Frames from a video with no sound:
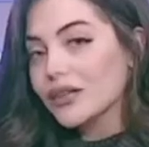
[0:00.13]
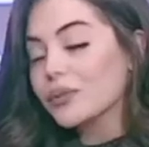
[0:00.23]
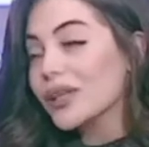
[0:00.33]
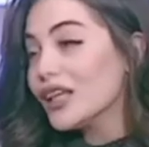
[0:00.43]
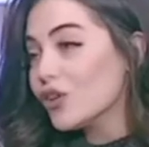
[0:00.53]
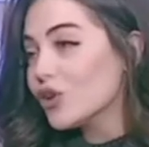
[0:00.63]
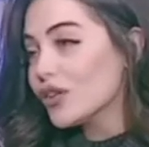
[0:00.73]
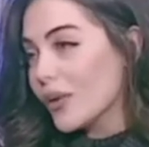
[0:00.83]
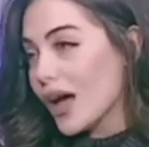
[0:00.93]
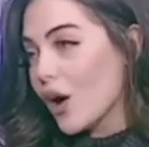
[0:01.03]
طب تاني
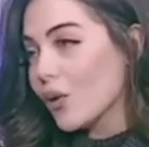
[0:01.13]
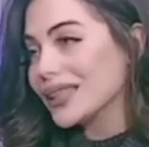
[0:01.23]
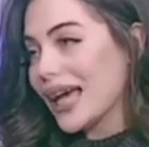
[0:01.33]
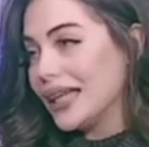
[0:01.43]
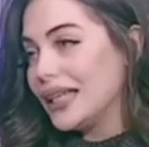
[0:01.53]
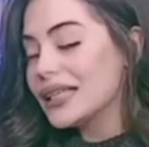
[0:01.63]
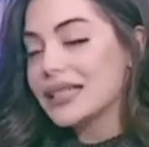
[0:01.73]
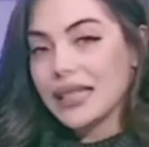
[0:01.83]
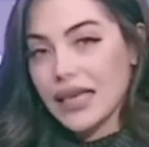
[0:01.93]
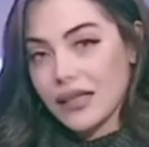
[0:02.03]
نقطه بقى هو التحليل
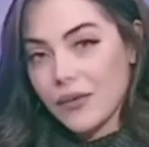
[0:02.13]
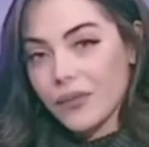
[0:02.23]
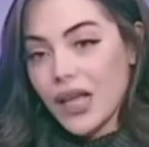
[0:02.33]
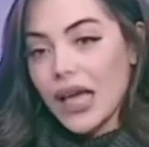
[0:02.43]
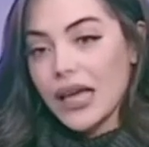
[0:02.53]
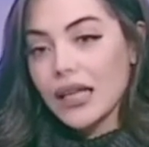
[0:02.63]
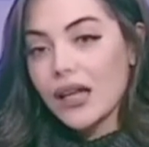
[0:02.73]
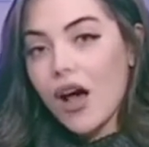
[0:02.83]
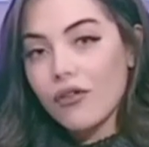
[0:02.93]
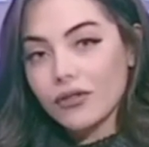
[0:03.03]
الزياده ان
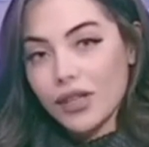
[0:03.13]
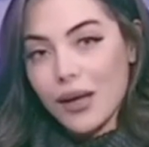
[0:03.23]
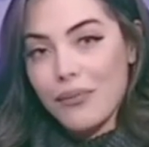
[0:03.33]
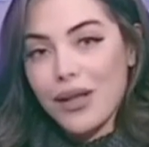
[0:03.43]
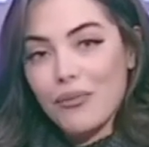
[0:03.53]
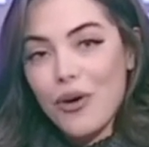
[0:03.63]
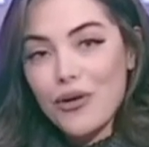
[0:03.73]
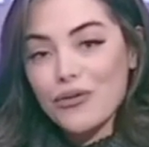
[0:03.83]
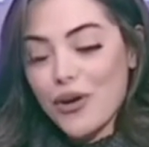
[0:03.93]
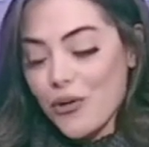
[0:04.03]
انا افضل لما
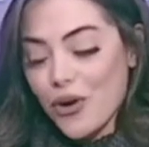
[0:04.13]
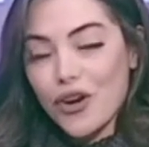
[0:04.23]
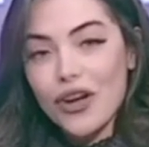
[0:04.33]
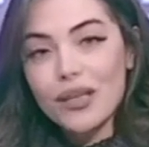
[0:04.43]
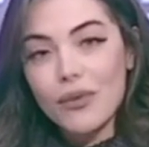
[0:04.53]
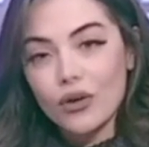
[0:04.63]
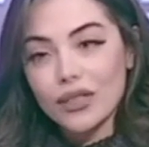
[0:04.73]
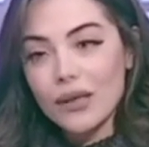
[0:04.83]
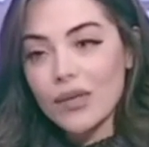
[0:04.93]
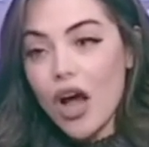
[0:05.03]
الموقف او القرار يبقى
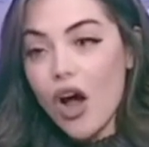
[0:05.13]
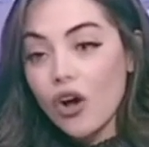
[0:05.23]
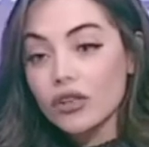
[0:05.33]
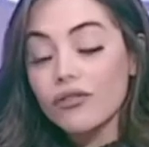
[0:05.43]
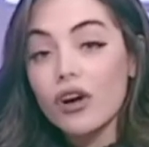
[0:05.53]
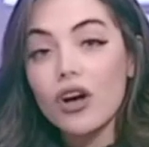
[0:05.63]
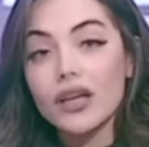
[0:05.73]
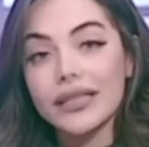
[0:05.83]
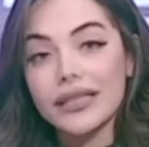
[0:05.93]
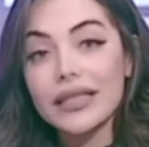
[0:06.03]
قدامي اقعد
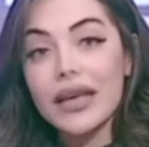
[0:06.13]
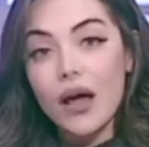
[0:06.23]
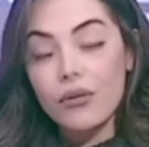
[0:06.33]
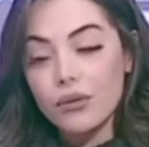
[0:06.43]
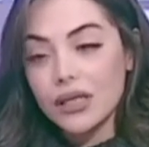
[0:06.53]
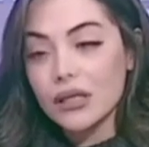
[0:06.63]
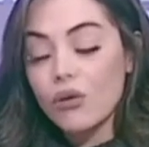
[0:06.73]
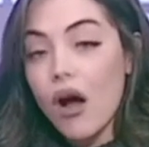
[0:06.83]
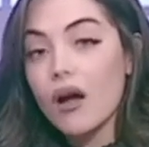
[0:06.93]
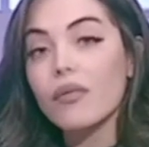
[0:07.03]
افكر كتير قوي
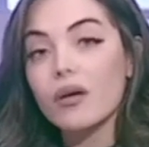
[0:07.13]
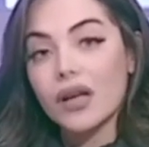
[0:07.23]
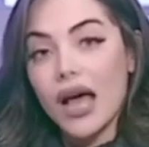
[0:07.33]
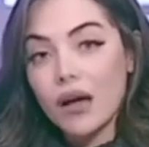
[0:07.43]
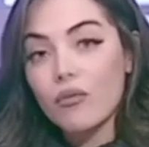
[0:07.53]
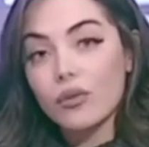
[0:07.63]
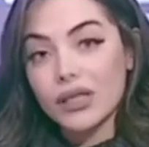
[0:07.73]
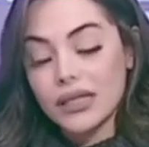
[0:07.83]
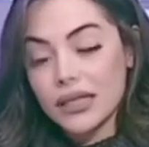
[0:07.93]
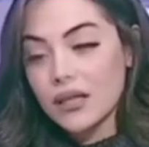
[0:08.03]
بديله اكبر من حجمه
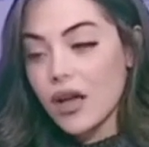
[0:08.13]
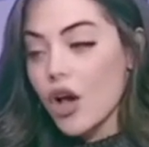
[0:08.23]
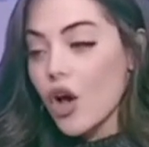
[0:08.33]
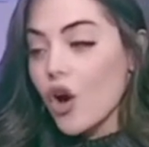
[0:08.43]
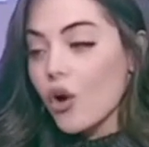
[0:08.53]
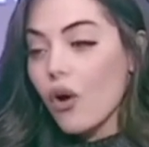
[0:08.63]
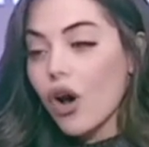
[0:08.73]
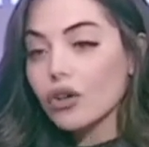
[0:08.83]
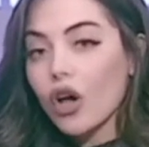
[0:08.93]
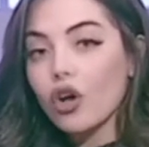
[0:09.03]
بكتير
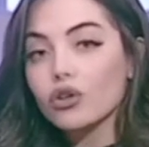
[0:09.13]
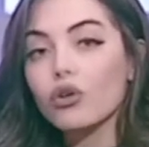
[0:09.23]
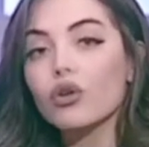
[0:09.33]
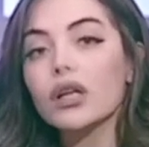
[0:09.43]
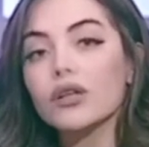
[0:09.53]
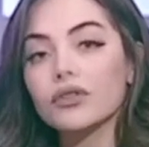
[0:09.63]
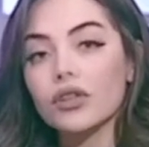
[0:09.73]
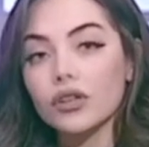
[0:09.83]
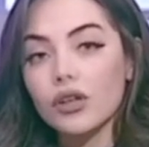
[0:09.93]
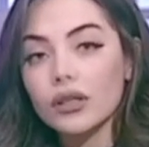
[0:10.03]
واقعد احط كل
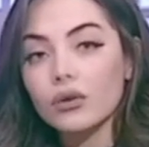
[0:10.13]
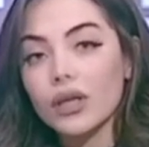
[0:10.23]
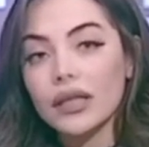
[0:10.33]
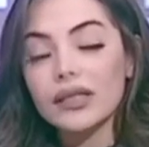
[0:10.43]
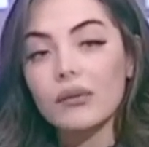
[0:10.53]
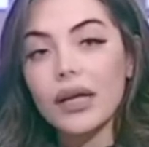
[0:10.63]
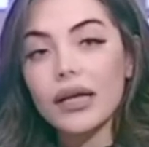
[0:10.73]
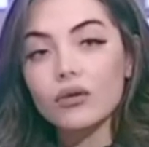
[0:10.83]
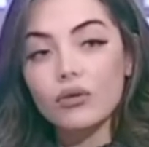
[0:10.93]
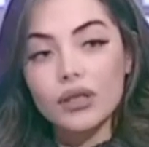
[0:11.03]
الافتراضات
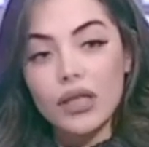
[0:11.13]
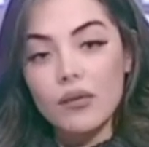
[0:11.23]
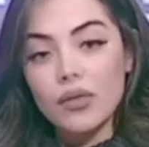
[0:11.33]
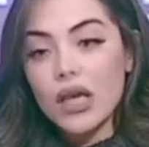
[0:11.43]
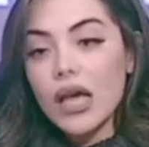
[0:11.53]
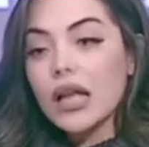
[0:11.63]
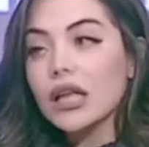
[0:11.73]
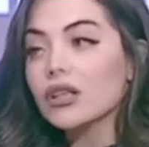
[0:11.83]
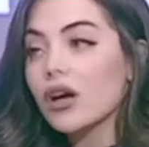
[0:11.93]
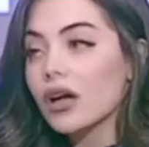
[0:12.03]
والاحتمالات قدامي
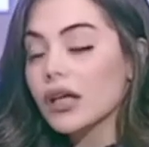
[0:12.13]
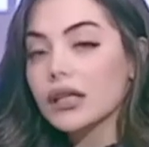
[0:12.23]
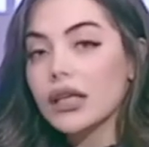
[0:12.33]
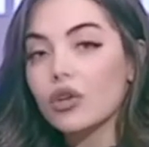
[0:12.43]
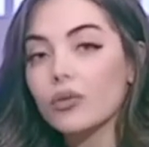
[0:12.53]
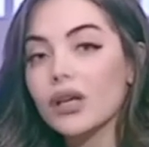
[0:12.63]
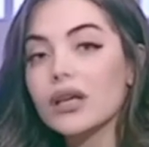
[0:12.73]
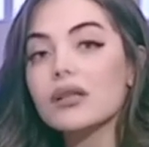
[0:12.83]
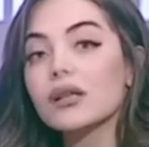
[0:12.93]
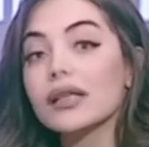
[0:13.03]
لدرجه انه
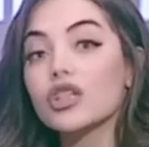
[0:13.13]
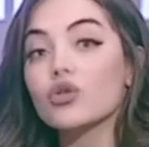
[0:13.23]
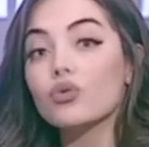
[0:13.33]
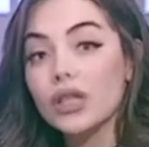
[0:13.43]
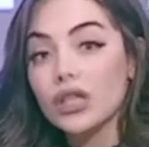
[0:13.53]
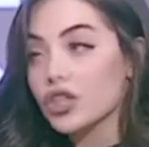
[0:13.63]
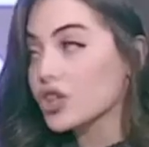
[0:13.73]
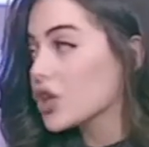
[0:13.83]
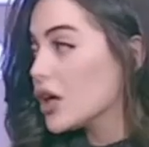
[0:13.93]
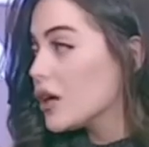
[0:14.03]
بيحصل
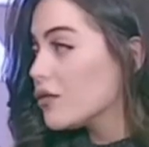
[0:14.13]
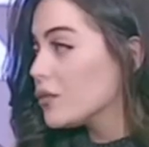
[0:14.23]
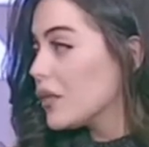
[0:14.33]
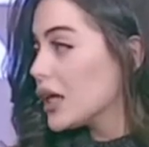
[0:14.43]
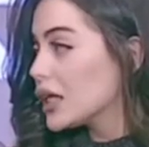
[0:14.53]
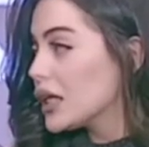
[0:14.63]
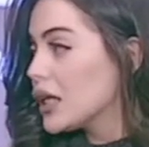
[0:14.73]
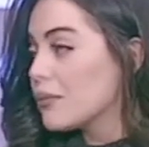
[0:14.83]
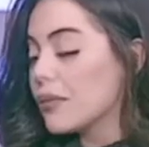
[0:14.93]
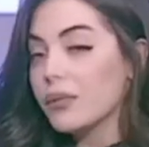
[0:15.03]
تشويش في
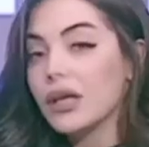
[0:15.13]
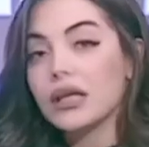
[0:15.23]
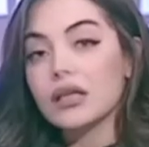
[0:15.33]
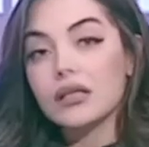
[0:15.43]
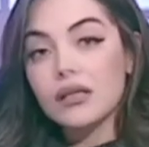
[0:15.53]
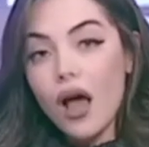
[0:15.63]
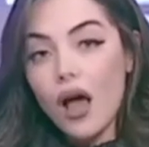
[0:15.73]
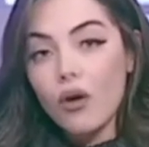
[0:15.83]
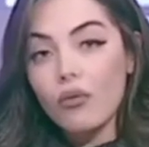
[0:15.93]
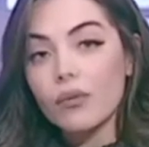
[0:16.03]
دماغي ما بين
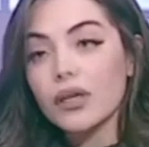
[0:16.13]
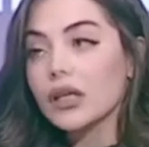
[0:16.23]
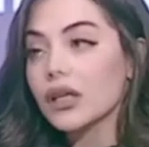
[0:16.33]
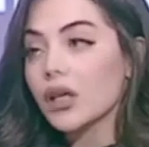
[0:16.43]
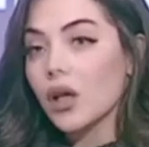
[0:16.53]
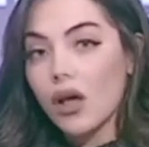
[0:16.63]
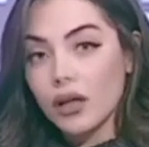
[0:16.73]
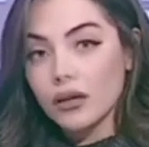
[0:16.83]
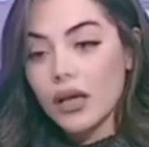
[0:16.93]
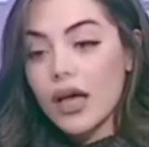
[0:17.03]
الصح وما بين
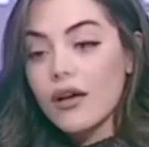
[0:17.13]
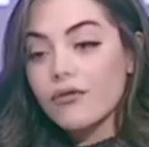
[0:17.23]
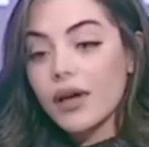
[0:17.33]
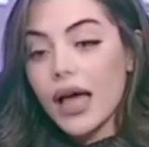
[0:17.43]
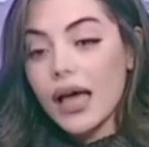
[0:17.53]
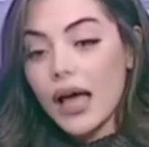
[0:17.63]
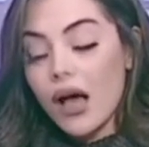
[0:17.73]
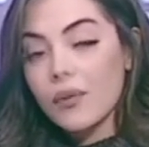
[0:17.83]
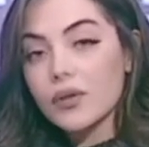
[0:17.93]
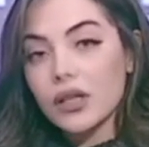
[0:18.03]
الغلط
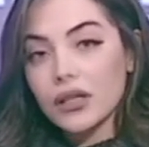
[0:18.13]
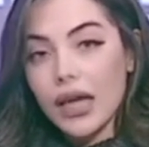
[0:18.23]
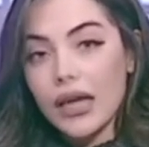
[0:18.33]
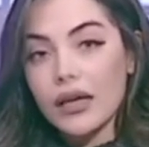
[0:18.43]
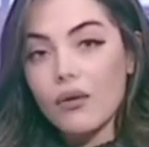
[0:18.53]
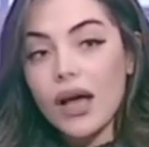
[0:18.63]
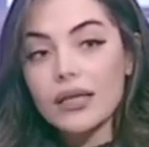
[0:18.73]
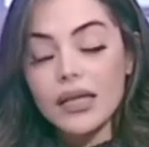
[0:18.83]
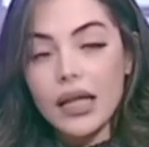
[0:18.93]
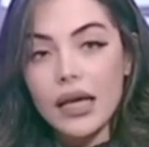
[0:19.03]
فابسط حاجه
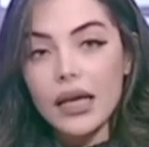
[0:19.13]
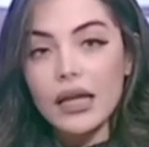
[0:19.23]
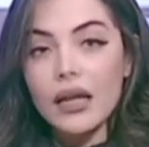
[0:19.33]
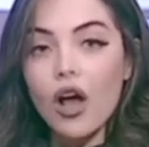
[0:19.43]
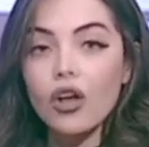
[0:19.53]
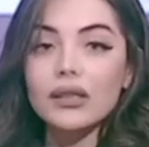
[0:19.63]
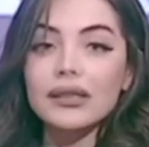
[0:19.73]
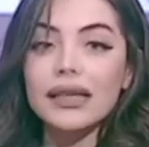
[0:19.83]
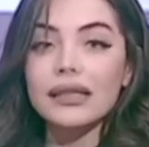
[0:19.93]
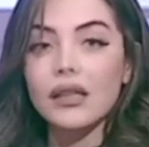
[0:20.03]
واحسن حاجه ان انا احط
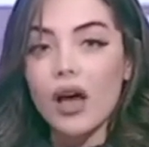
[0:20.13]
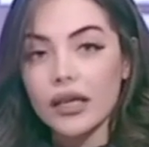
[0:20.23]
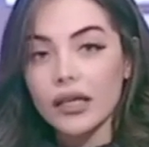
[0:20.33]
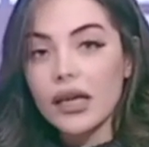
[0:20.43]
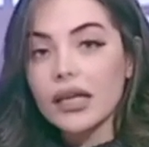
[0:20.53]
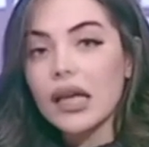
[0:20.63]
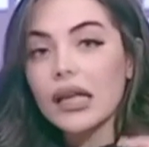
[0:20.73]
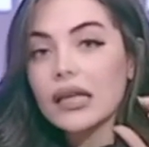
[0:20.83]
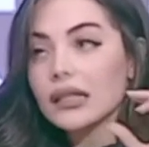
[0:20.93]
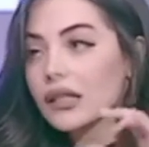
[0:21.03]
ديدلاين
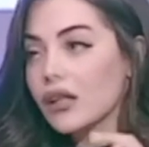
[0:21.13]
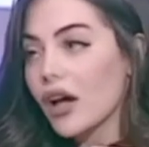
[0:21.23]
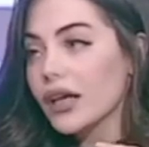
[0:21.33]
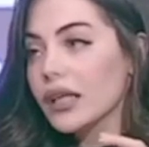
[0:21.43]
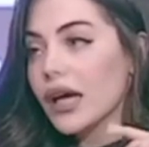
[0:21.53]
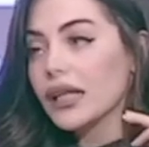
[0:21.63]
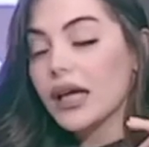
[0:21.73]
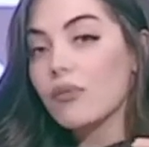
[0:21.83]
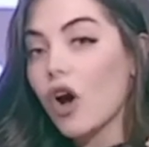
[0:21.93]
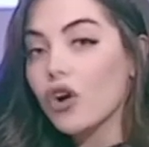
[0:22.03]
يعني ايه ديدلاين
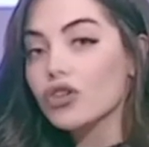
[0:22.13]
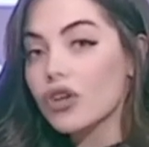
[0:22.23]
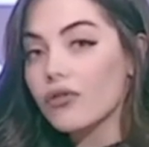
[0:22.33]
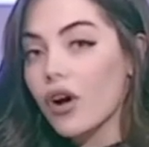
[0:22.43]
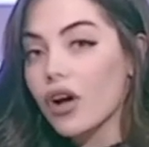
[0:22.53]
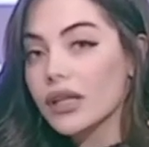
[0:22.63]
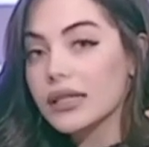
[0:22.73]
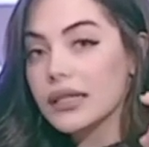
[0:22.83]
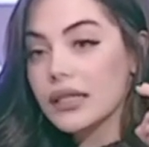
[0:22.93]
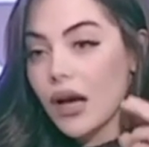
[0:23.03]
يعني انا ما اقعدش افكر
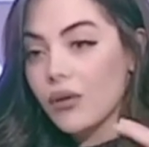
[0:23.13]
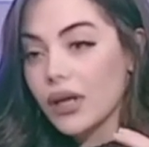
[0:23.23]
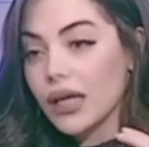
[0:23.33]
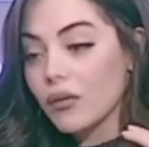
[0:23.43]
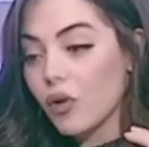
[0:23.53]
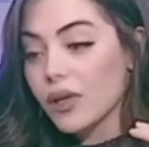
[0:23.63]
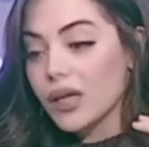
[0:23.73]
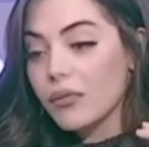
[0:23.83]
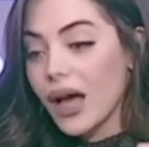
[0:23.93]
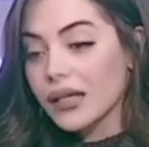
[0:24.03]
كتير قوي لان
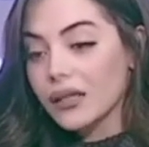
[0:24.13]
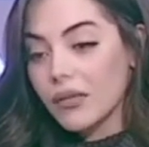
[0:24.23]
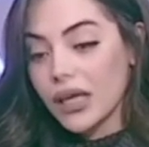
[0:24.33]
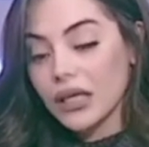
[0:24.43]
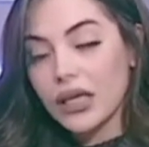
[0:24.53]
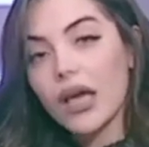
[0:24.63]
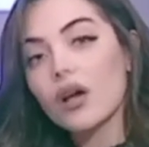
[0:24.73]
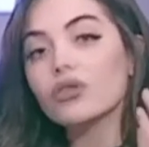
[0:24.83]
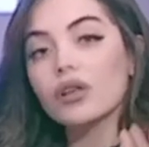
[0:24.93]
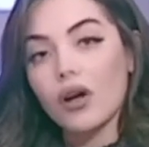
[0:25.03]
ممكن بعد ما اجي
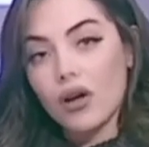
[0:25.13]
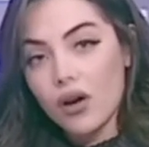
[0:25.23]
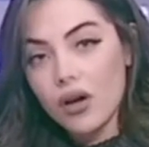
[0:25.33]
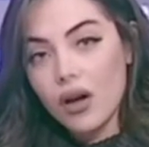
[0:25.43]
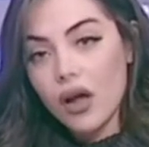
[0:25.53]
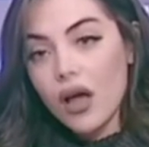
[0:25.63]
اخد القرار